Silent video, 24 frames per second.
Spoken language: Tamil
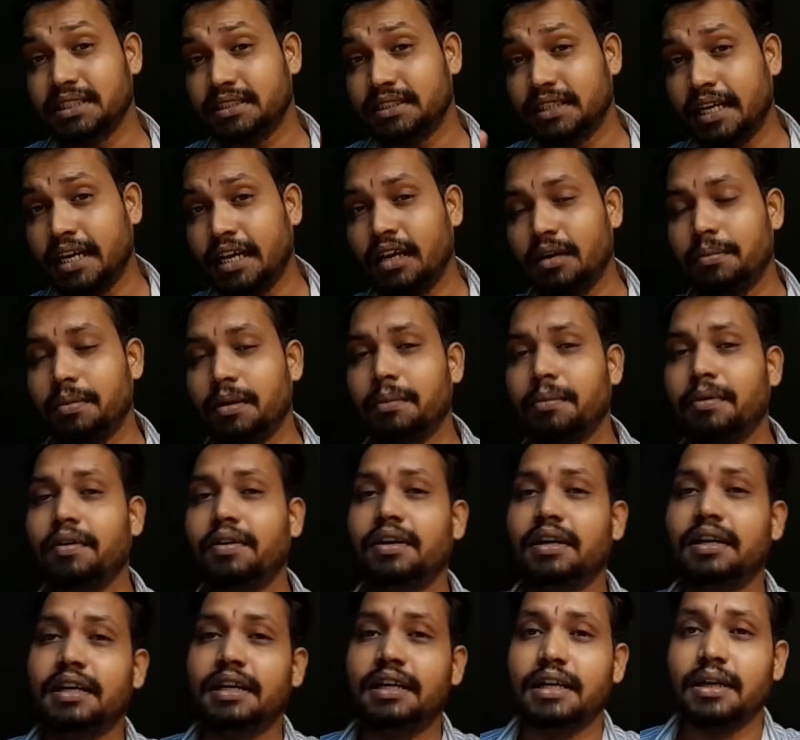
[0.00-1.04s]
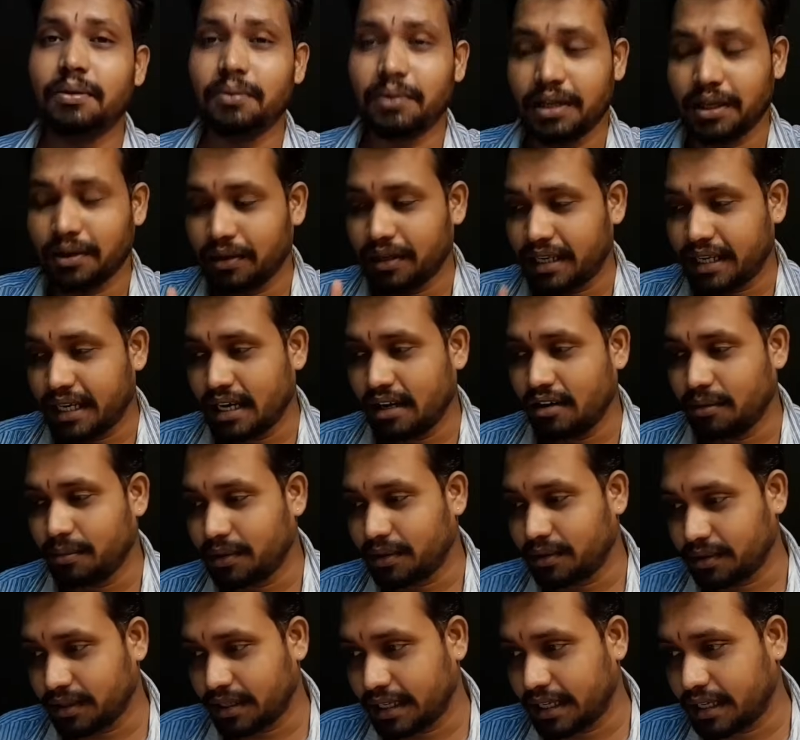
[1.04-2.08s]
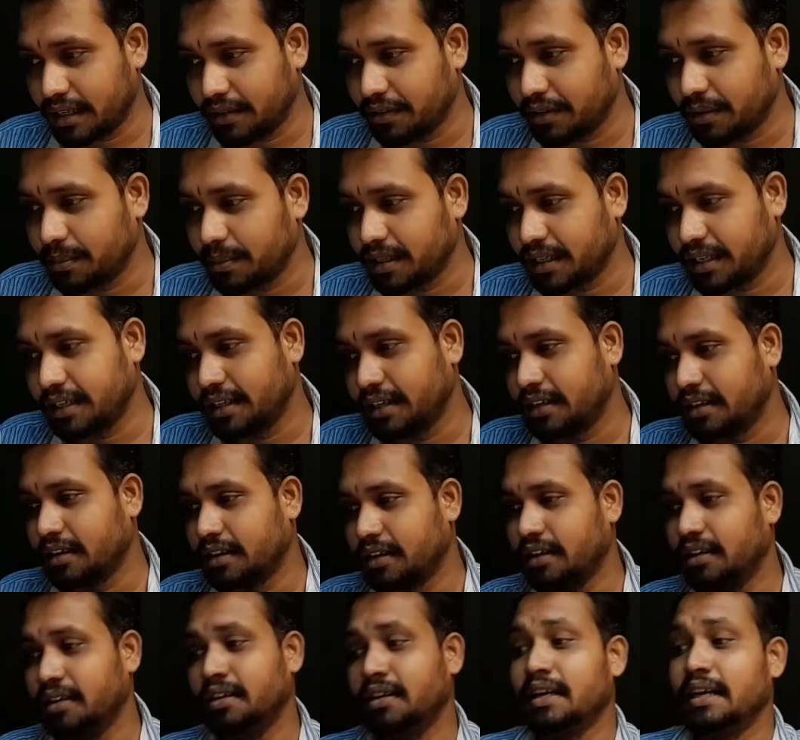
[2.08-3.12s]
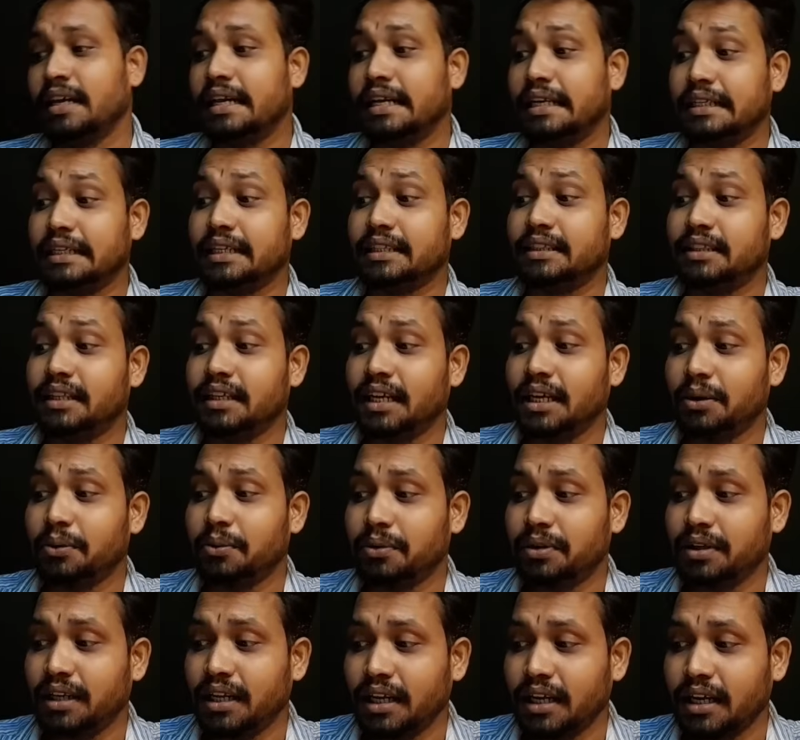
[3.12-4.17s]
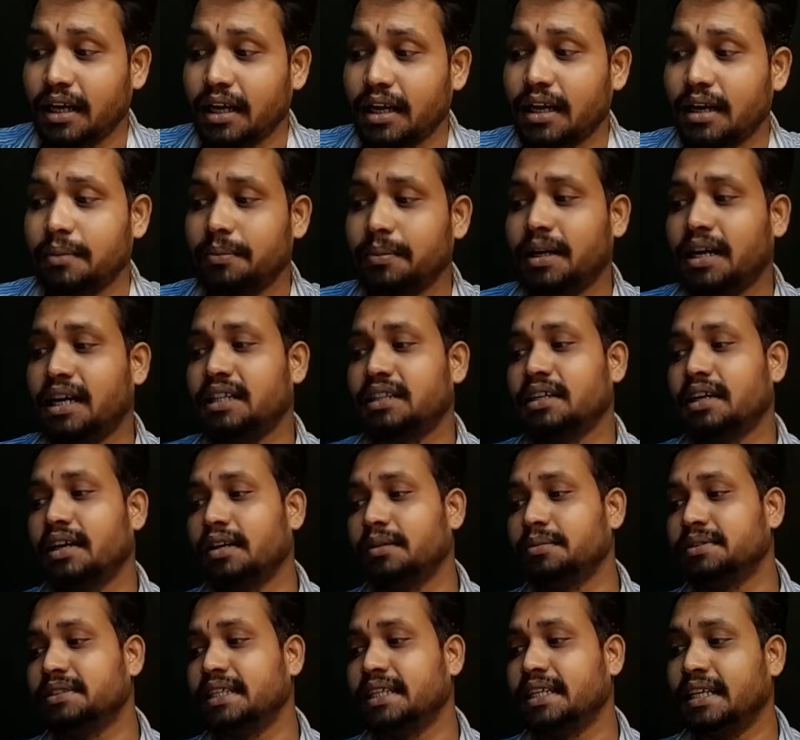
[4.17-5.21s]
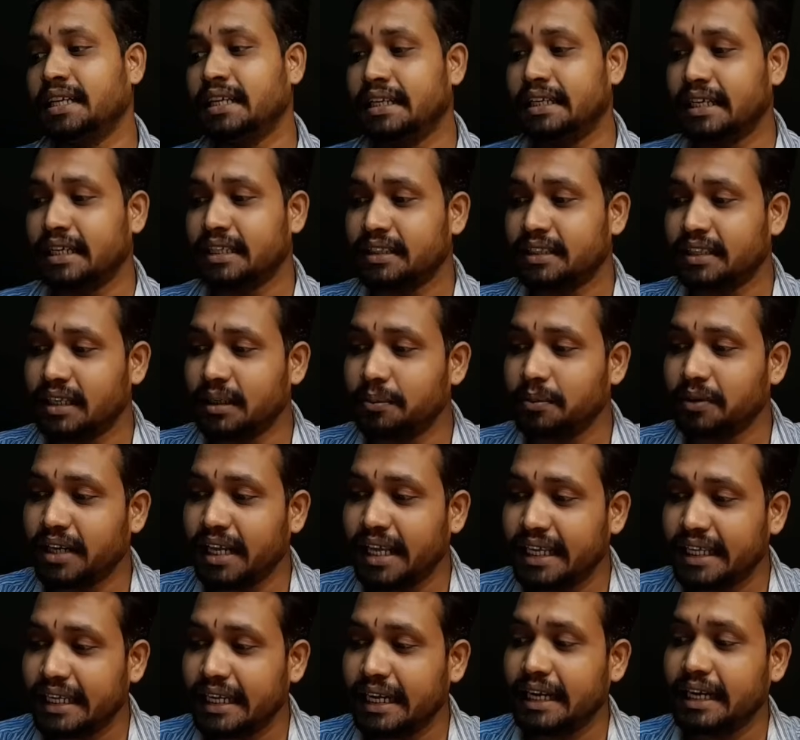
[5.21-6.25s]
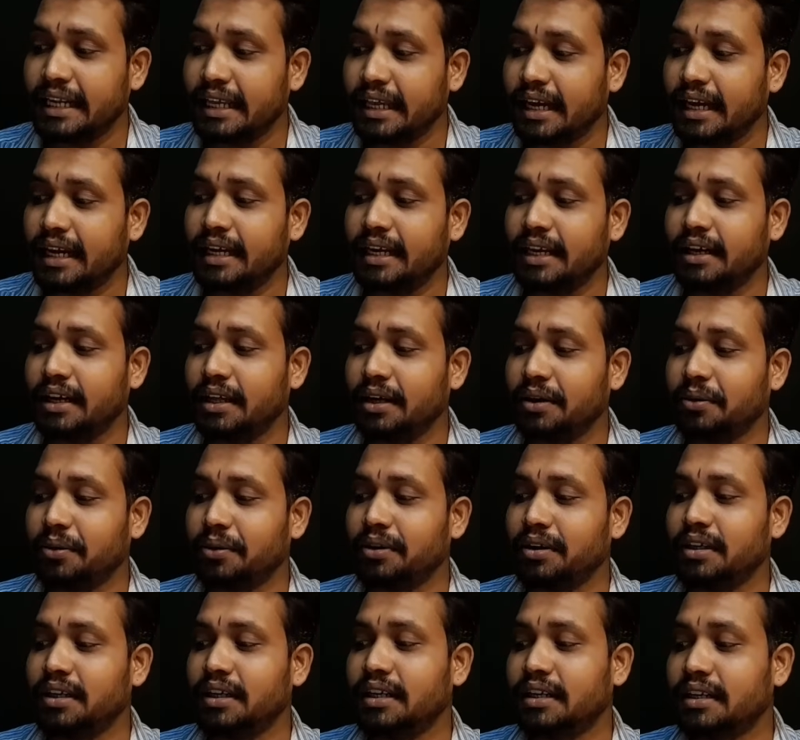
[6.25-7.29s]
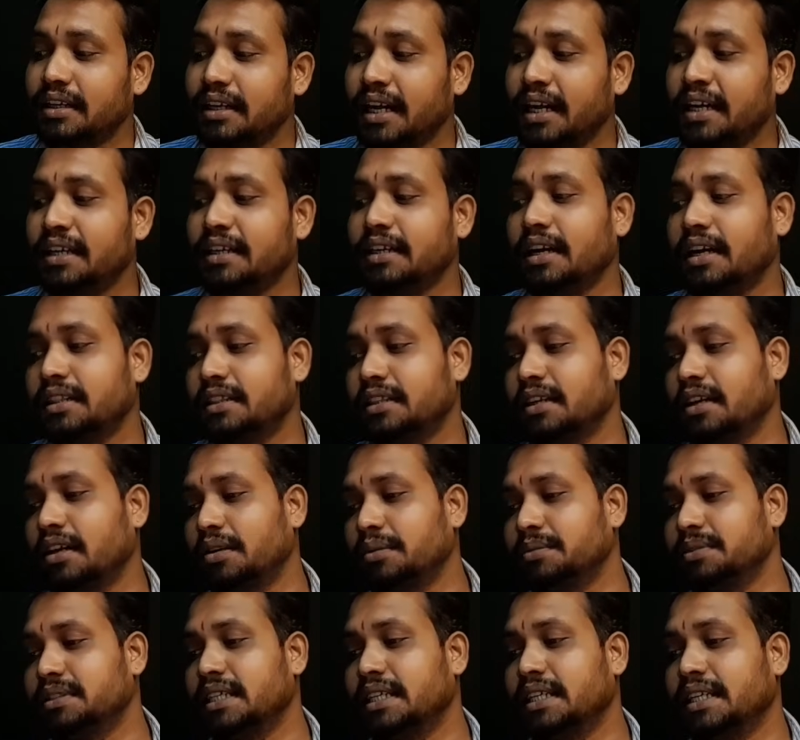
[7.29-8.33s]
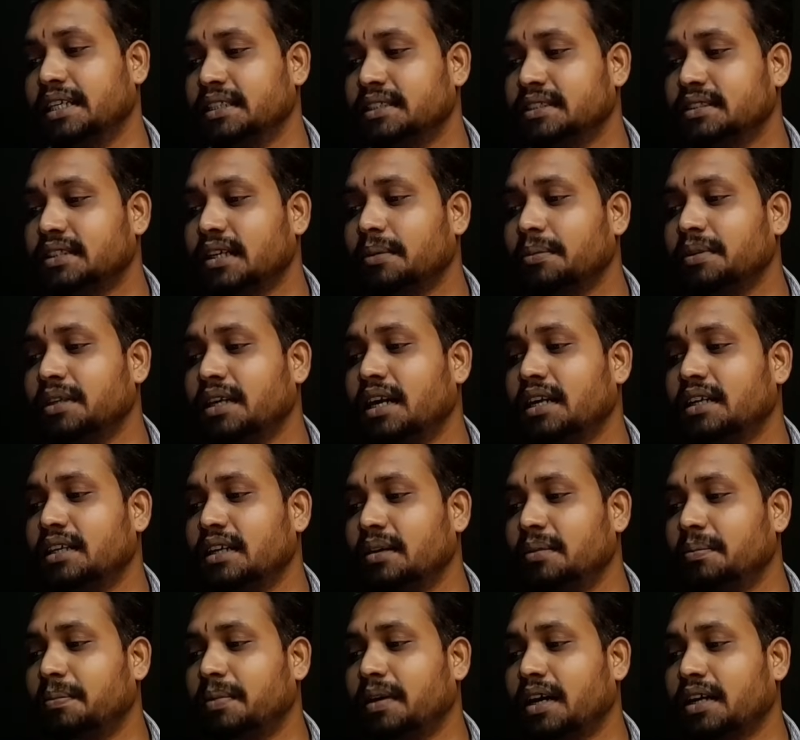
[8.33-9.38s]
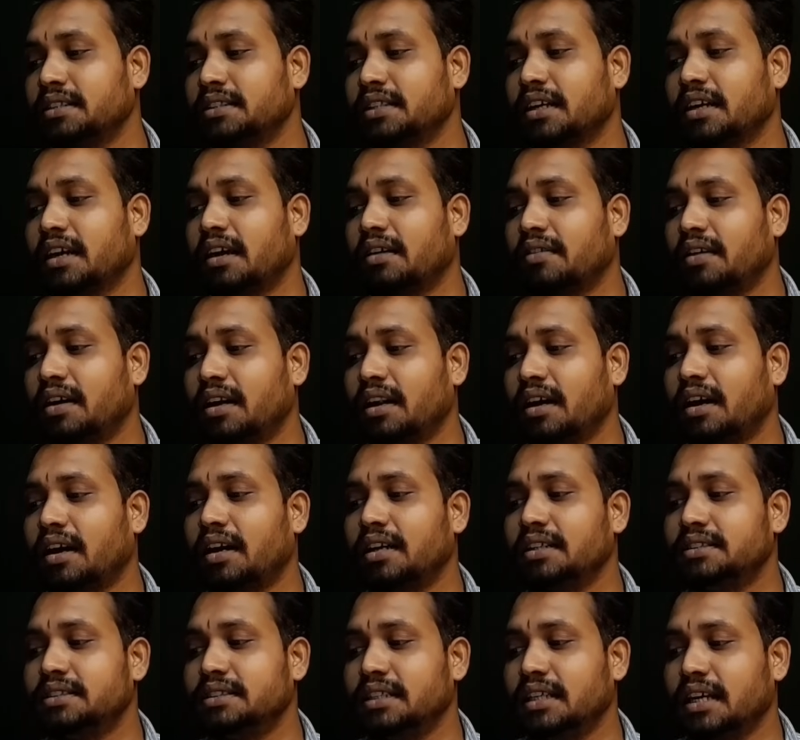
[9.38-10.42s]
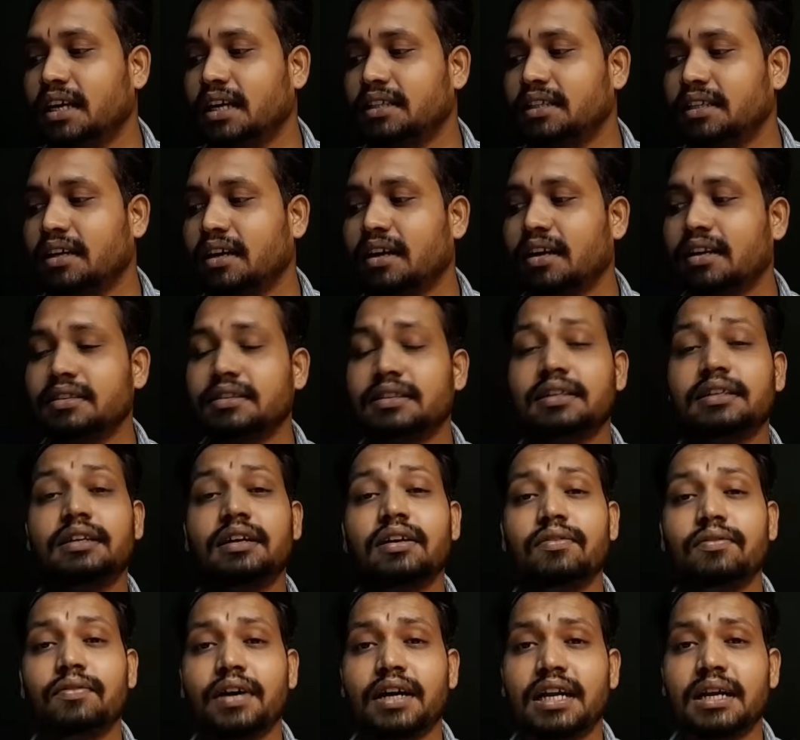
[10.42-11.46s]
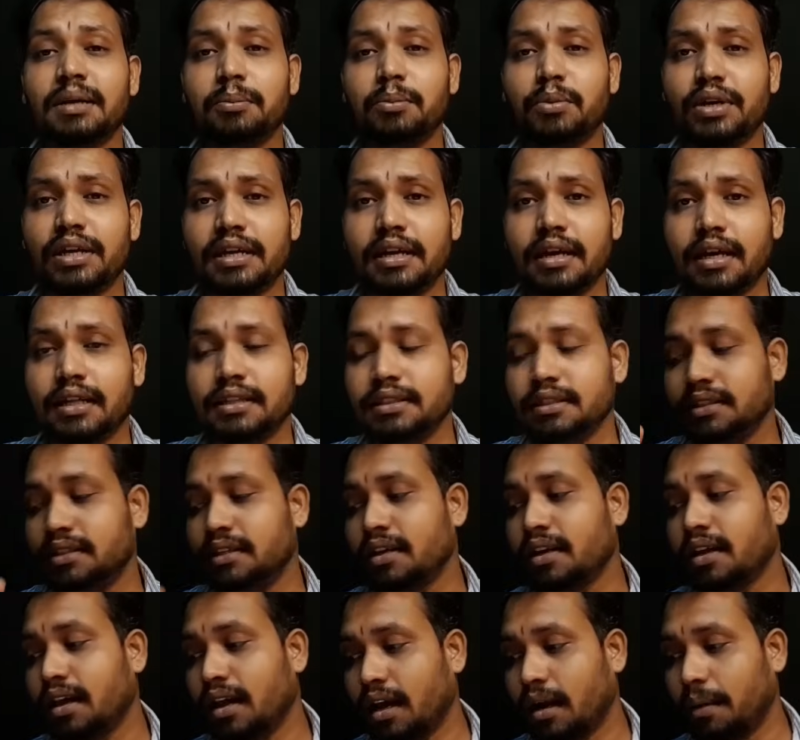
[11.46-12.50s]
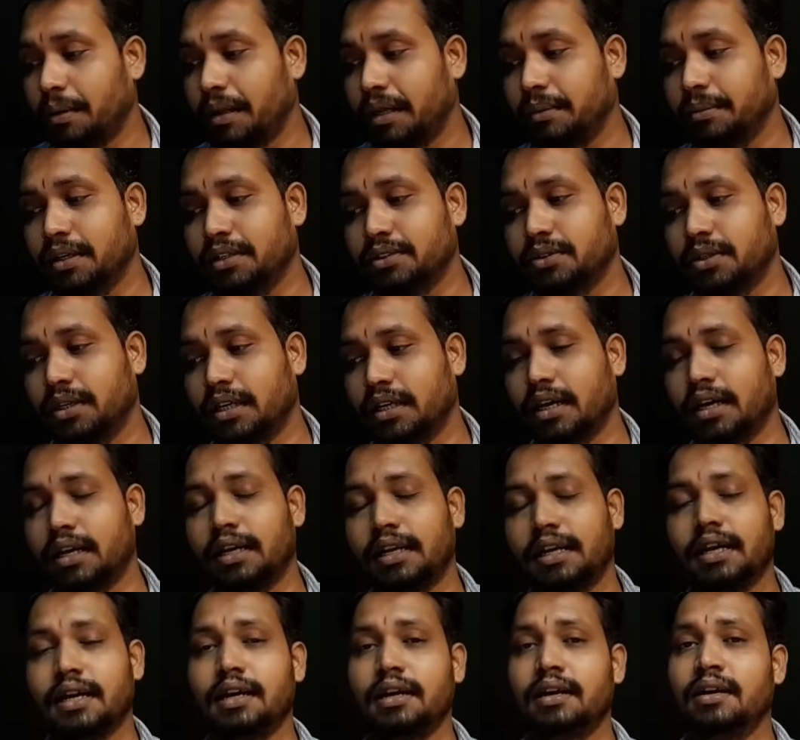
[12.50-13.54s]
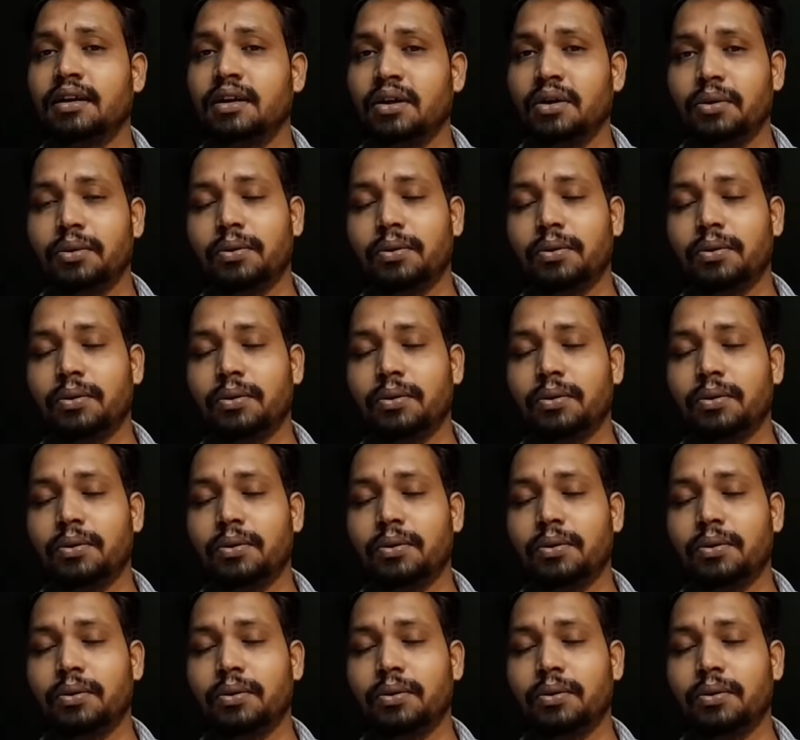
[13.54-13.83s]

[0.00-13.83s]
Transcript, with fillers: அமைச்சர் சேகர் பாபு அவர்கள்கிட்ட ஒரே ஒரு கேள்வி மட்டும் கேட்க விரும்புறேன் என்னன்னா எத்தனை குட்டி காரணம் அடித்தாலும் சரி எத்தனை முறை இடி e ஐடிகளை கொண்டு ரைடு நடத்தினாலும் சரி தமிழ்நாட்டில் பாஜகவால் ஆட்சி அதிகாரத்திற்கு வர முடியாது அப்படிங்கிற மாதிரி சொல்லியிருக்காரு இல்லையா